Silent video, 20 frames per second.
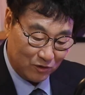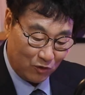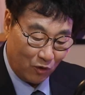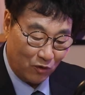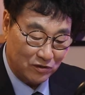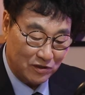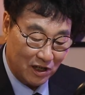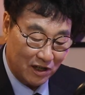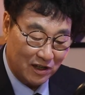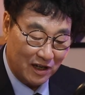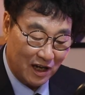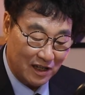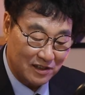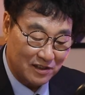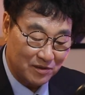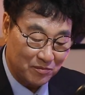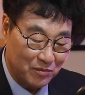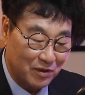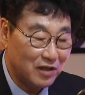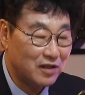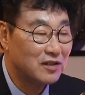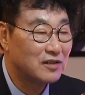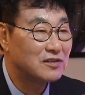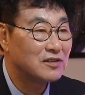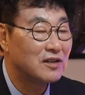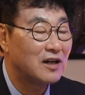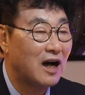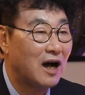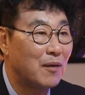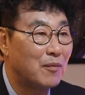동생은 하여튼 뭐
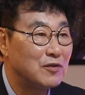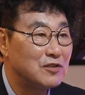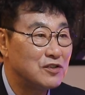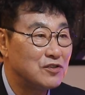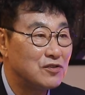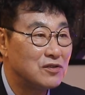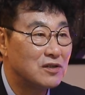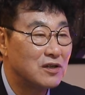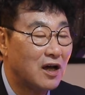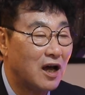저 아버지